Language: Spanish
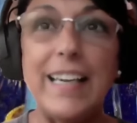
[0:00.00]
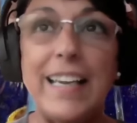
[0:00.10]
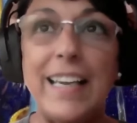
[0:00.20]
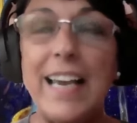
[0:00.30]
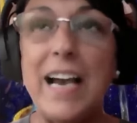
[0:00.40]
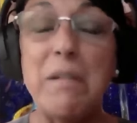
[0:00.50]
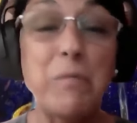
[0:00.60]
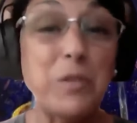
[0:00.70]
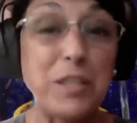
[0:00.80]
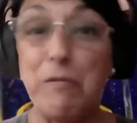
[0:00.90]
Eh, hay
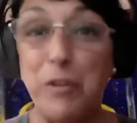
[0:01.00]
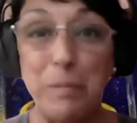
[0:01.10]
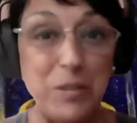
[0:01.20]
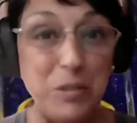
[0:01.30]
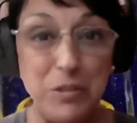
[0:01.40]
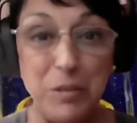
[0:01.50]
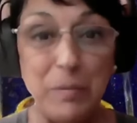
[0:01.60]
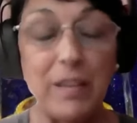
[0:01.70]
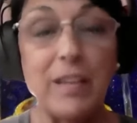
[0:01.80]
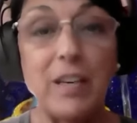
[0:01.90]
mucha información
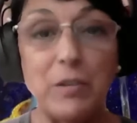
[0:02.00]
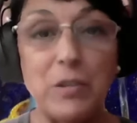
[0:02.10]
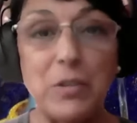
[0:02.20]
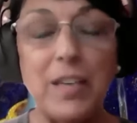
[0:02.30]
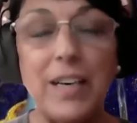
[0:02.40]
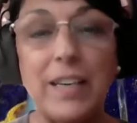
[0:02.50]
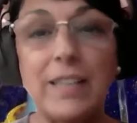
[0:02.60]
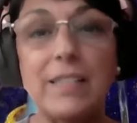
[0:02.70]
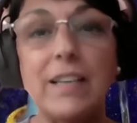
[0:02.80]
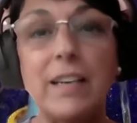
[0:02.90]
sobre discos
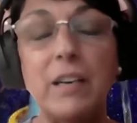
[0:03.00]
solares,